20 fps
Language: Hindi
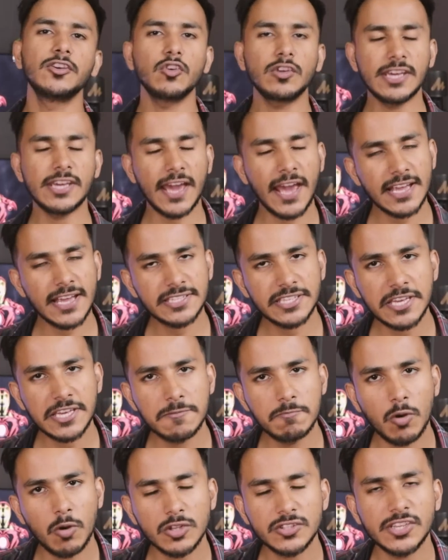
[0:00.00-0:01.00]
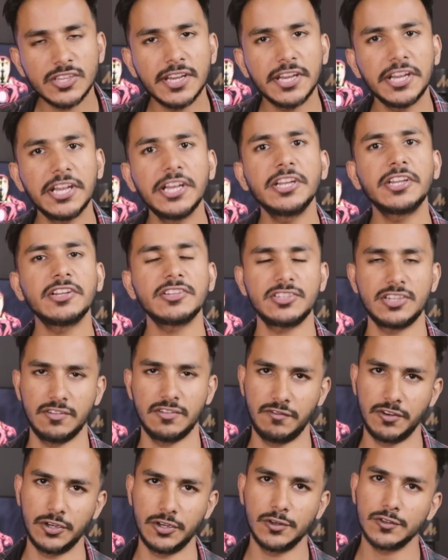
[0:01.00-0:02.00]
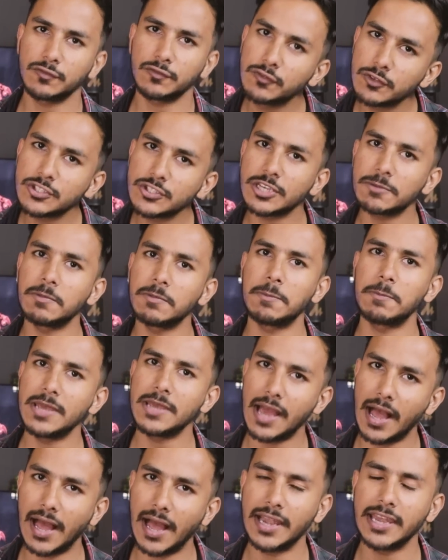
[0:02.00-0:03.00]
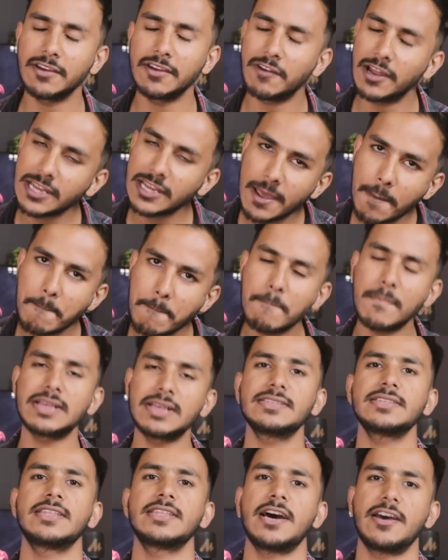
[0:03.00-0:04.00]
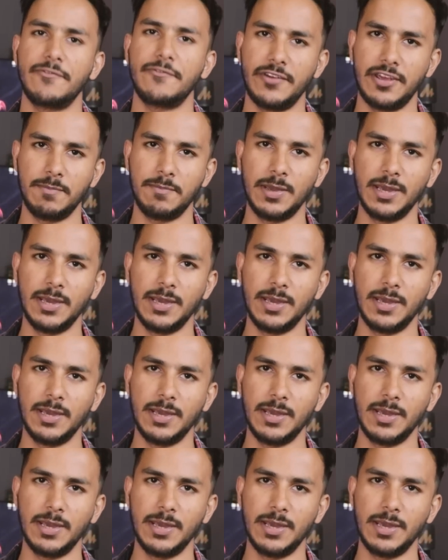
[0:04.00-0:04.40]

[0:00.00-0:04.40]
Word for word: क्योंकि ऐसे ही बहुत सारी इंटरेस्टिंग वीडियोस फ्यूचर में भी आने वाली है मज़ेदार वे